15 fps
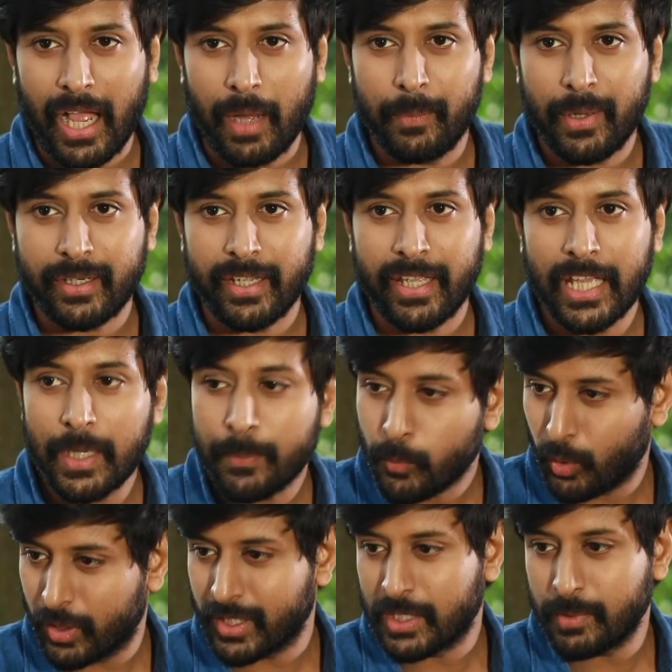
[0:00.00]
আমাকে হেল্প
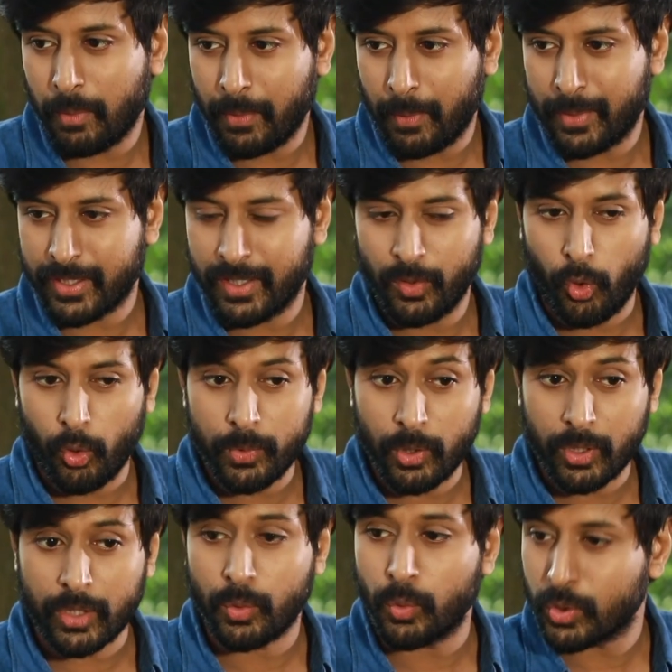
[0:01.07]
করেন কিভাবে আমাকে
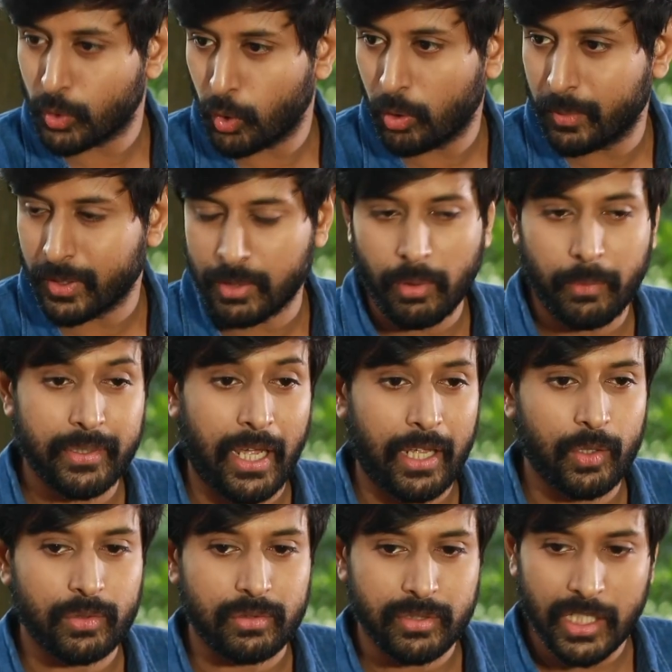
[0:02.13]
অভিনয়টা করতে হবে কিভাবে
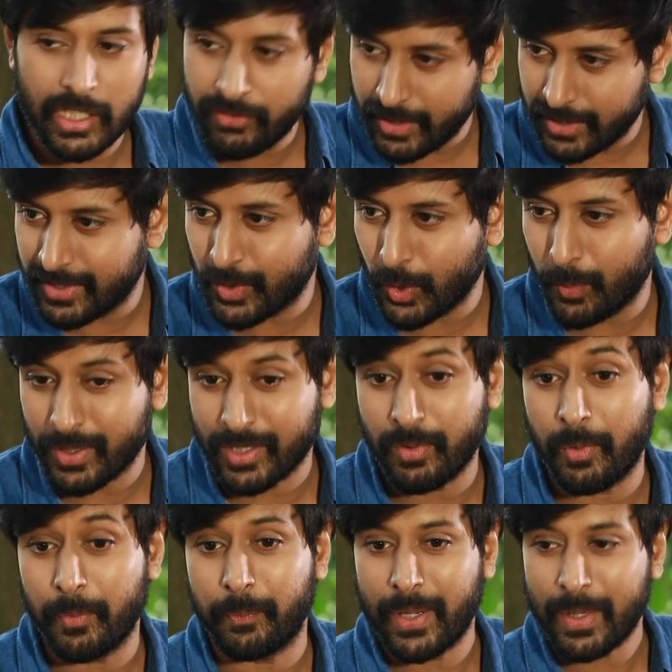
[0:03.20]
ডায়লগ ডেলিভারি দিতে হবে
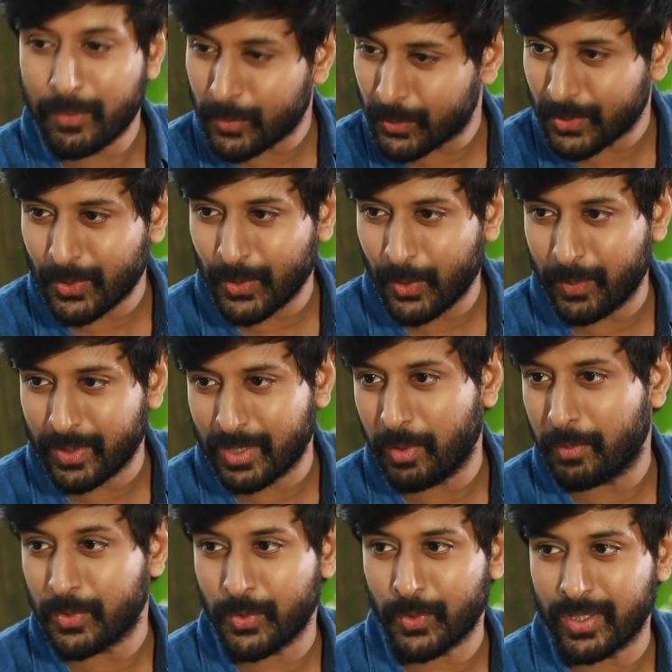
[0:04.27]
কিভাবে প্রেম করতে হবে
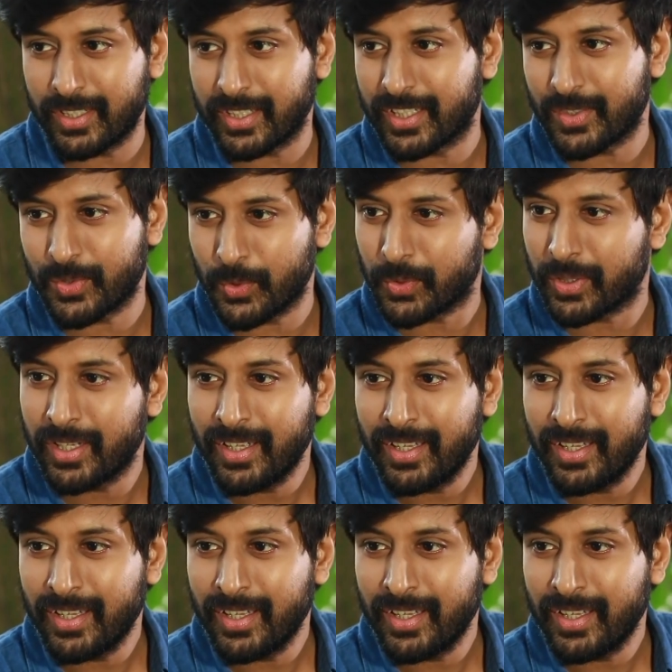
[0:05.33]
কিভাবে চোখের দিকে চোখ